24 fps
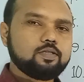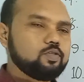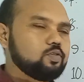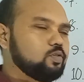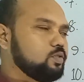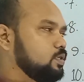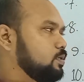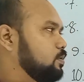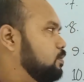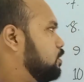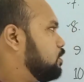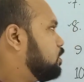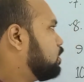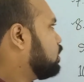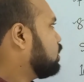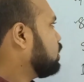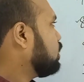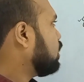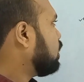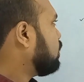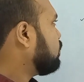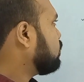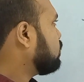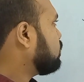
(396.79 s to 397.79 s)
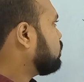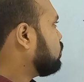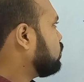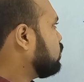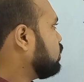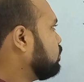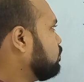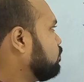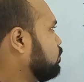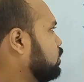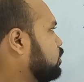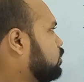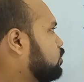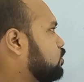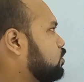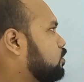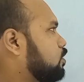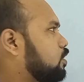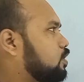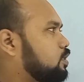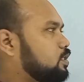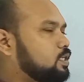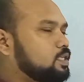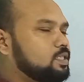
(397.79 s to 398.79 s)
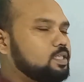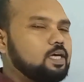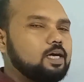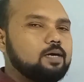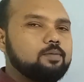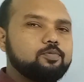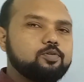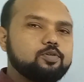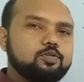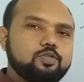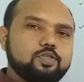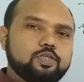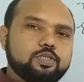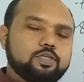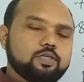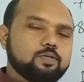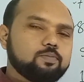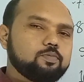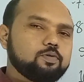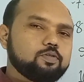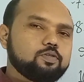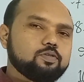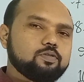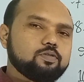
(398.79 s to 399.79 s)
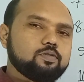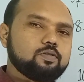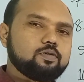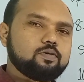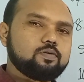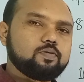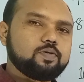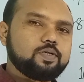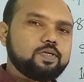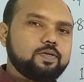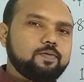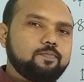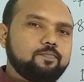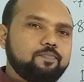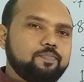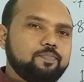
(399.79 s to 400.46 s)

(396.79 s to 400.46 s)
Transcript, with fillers: যদি আমরা বলি মিঠু অর্থাৎ আমিও চিকেন পছন্দ করি